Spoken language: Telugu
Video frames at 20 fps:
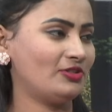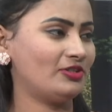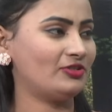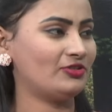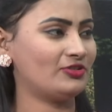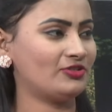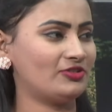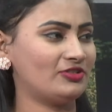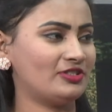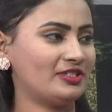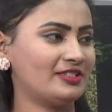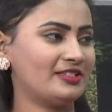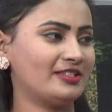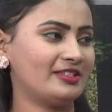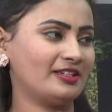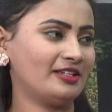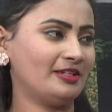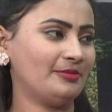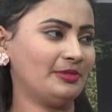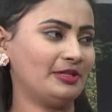ఈ రోజు
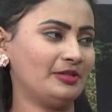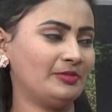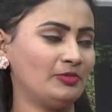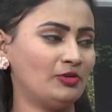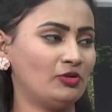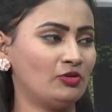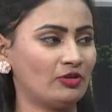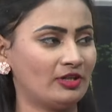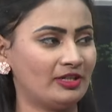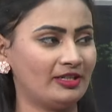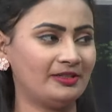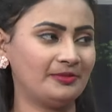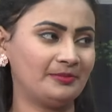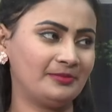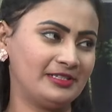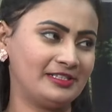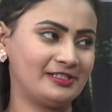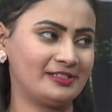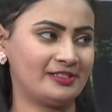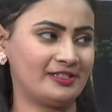వచ్చేసరికి మనం కోకోనట్
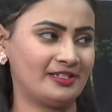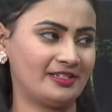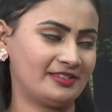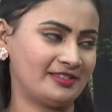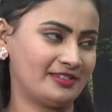మిల్క్ షేక్